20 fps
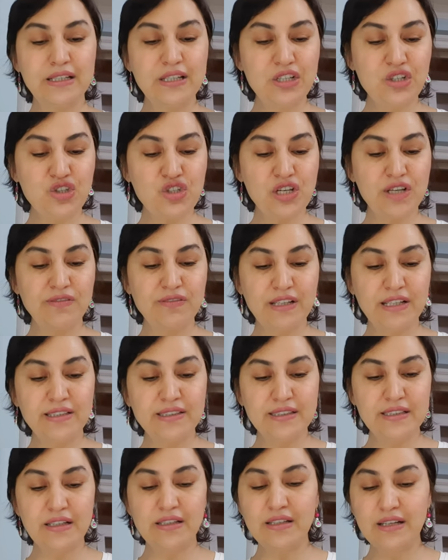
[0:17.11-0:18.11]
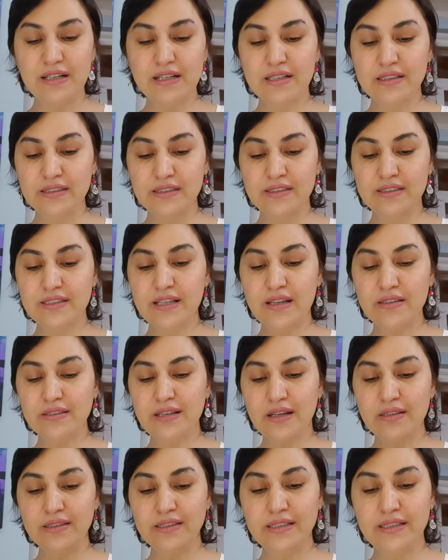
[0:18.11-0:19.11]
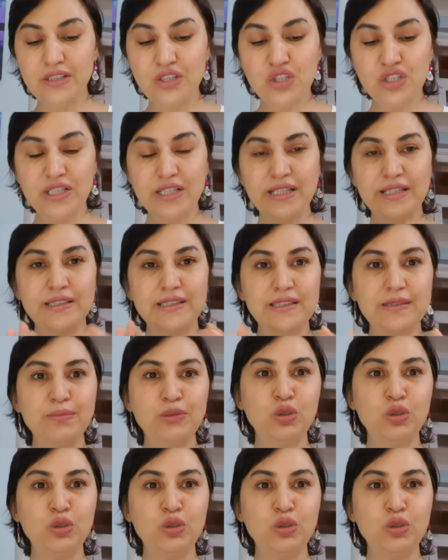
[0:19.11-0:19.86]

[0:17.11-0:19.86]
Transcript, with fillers: iş çevrenizle alakalı insanlarla ilişkilerinizi